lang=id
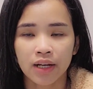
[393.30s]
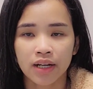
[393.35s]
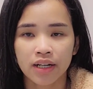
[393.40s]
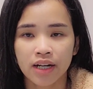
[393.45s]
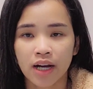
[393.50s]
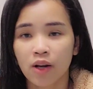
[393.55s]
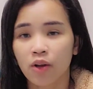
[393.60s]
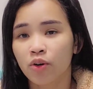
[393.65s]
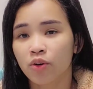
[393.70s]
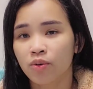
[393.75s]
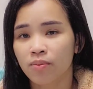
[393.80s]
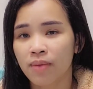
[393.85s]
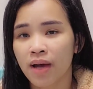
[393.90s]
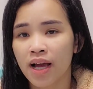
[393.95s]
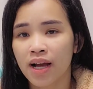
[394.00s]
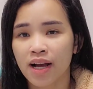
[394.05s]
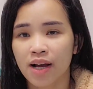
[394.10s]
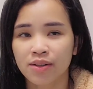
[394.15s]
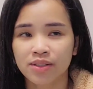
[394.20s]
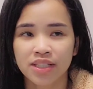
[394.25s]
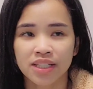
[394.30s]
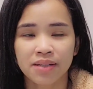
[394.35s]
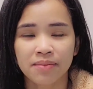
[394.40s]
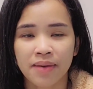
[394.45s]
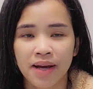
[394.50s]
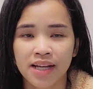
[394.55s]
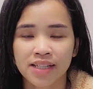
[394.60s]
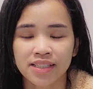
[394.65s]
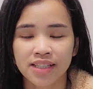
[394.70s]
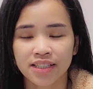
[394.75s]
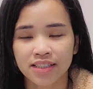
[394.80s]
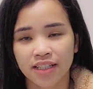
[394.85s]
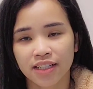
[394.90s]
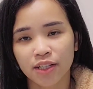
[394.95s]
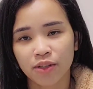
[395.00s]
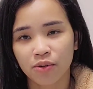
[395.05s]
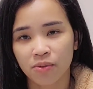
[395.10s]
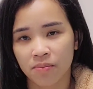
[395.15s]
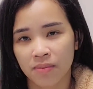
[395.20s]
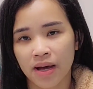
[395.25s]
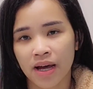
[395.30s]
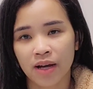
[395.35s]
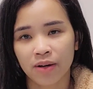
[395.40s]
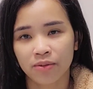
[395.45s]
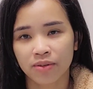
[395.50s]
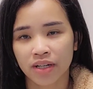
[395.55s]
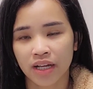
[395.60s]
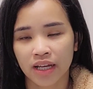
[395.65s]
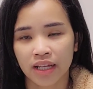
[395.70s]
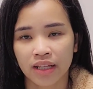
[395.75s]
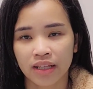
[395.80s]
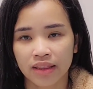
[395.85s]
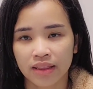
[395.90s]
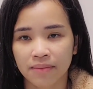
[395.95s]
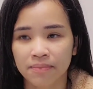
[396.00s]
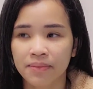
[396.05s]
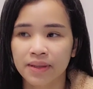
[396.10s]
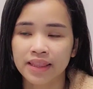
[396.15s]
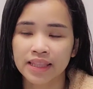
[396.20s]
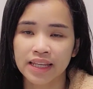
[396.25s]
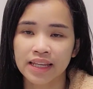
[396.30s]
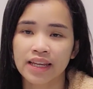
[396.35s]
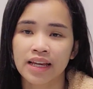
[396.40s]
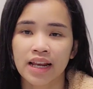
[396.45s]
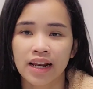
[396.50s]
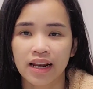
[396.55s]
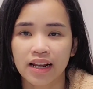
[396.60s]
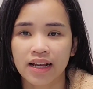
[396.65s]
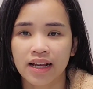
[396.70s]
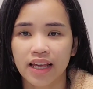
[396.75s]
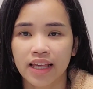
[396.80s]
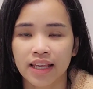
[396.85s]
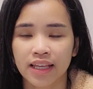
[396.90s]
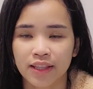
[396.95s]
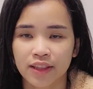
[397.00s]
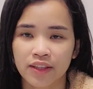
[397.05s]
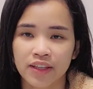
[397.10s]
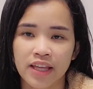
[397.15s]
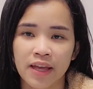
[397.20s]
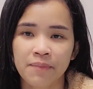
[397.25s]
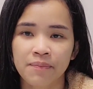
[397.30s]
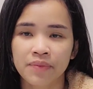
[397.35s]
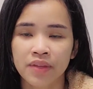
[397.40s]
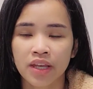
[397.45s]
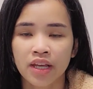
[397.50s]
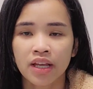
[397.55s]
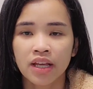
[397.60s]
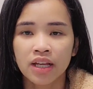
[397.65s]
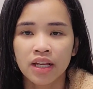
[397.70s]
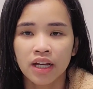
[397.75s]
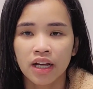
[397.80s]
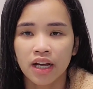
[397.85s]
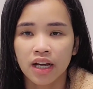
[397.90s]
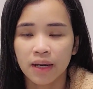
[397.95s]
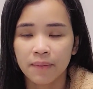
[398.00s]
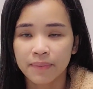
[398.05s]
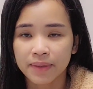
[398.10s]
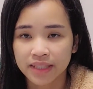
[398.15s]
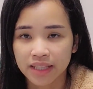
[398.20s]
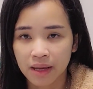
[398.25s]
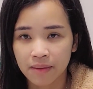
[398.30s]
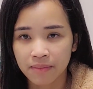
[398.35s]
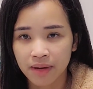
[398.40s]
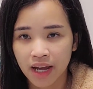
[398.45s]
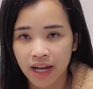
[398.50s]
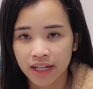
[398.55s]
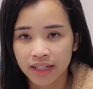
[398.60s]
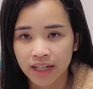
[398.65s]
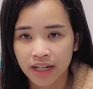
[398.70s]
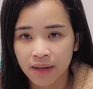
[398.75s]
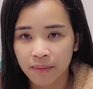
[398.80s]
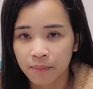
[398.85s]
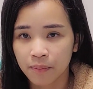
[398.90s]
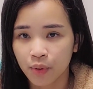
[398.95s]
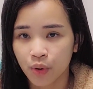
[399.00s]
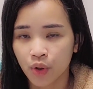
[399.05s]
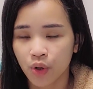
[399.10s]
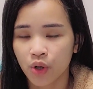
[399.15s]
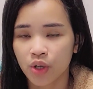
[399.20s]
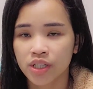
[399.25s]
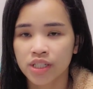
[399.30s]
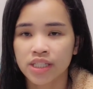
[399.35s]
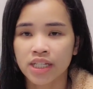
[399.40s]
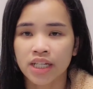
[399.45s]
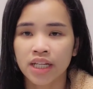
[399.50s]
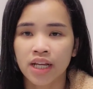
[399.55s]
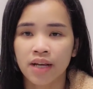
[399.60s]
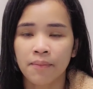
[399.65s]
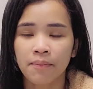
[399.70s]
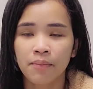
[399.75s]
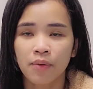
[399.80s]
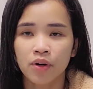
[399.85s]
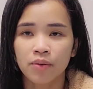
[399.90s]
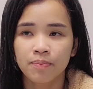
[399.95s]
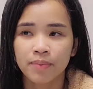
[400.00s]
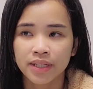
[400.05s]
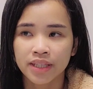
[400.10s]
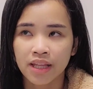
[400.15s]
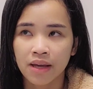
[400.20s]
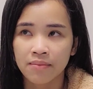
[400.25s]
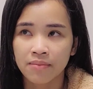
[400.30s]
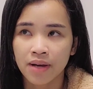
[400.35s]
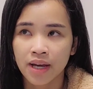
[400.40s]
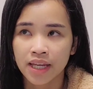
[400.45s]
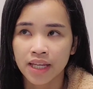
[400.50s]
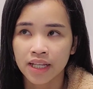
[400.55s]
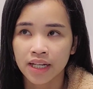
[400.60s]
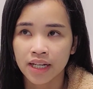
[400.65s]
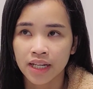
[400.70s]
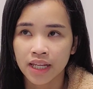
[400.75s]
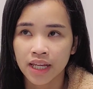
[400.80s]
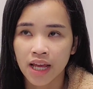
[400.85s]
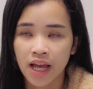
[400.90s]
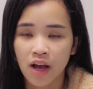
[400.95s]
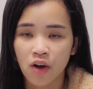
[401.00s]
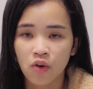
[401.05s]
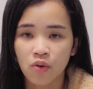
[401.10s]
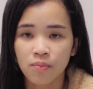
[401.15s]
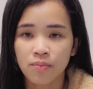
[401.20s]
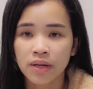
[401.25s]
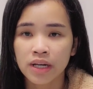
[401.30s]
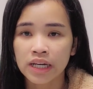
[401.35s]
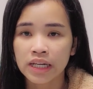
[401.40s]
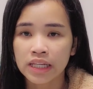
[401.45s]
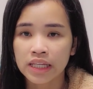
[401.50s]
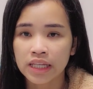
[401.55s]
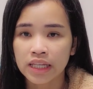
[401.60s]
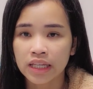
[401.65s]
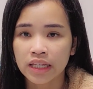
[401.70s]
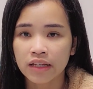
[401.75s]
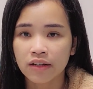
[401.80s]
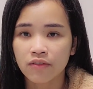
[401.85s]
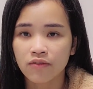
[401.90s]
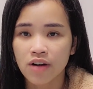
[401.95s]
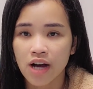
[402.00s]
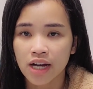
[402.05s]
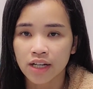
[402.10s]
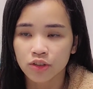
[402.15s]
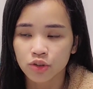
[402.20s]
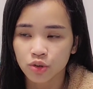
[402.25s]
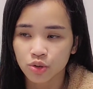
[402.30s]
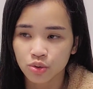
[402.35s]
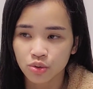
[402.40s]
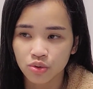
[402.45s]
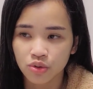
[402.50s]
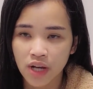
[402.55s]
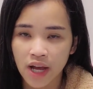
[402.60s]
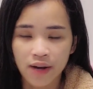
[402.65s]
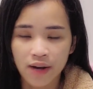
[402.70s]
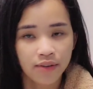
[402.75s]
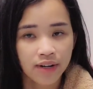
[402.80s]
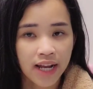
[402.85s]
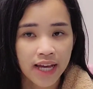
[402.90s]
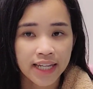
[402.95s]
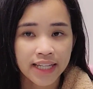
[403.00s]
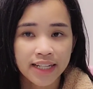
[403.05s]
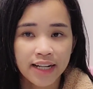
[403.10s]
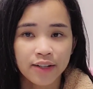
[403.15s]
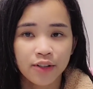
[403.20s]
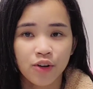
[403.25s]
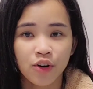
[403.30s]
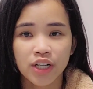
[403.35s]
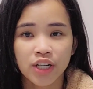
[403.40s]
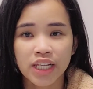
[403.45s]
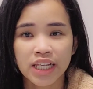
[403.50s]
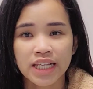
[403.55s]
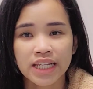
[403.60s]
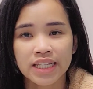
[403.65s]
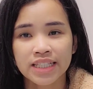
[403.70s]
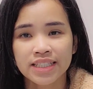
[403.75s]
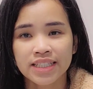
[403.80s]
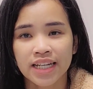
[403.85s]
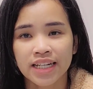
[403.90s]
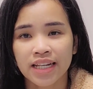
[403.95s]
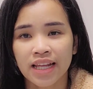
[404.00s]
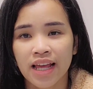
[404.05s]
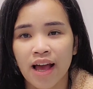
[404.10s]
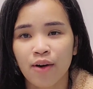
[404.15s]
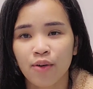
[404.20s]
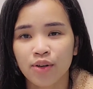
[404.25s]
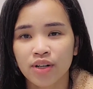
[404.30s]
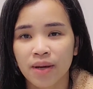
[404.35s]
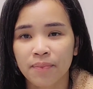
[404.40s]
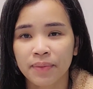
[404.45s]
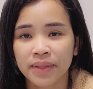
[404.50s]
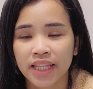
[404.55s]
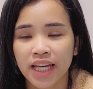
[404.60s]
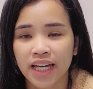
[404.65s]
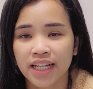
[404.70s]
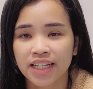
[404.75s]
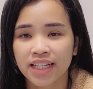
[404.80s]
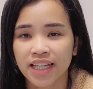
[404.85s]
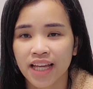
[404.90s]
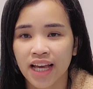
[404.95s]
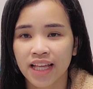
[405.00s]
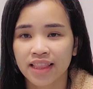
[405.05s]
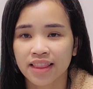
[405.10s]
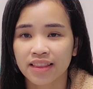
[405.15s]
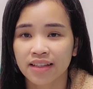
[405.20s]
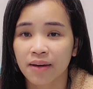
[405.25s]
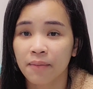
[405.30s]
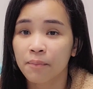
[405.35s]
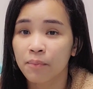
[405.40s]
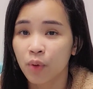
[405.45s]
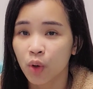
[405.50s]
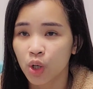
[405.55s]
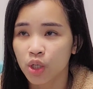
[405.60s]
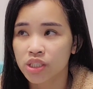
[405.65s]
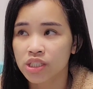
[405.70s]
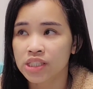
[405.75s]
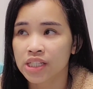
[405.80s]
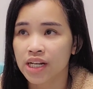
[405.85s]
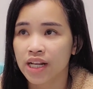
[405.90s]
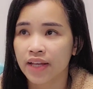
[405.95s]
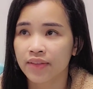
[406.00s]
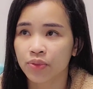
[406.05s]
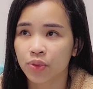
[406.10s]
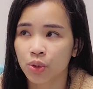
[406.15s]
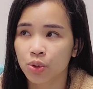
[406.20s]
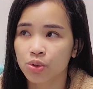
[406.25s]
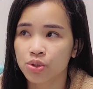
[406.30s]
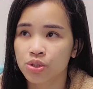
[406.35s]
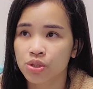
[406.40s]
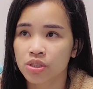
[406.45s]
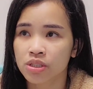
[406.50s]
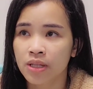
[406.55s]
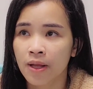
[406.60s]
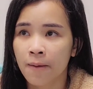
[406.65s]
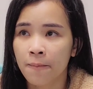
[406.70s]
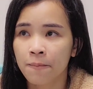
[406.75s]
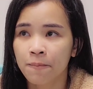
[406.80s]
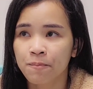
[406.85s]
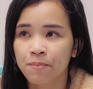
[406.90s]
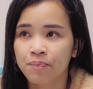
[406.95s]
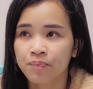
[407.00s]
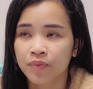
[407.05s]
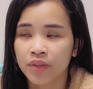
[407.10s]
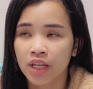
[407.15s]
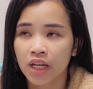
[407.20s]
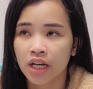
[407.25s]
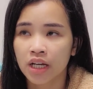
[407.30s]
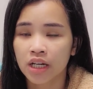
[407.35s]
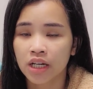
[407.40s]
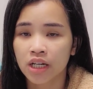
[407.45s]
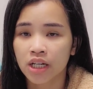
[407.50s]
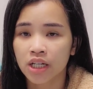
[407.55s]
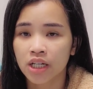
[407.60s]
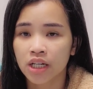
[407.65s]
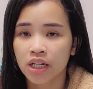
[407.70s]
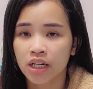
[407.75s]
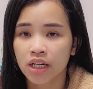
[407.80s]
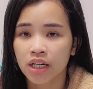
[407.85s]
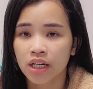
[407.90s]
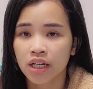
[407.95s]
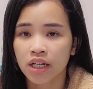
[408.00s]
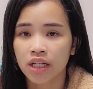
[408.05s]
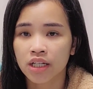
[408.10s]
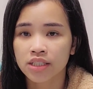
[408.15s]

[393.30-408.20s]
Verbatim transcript: kalau rumah nggak usah dibahas ya jadi rumah udah tempat tinggal kayak gitu ya uh, pertama ada kebun jadi kebun pertama ini aku beli waktu aku lahiran Koni jadi aku dapat hadiah kebun 100 uh, 107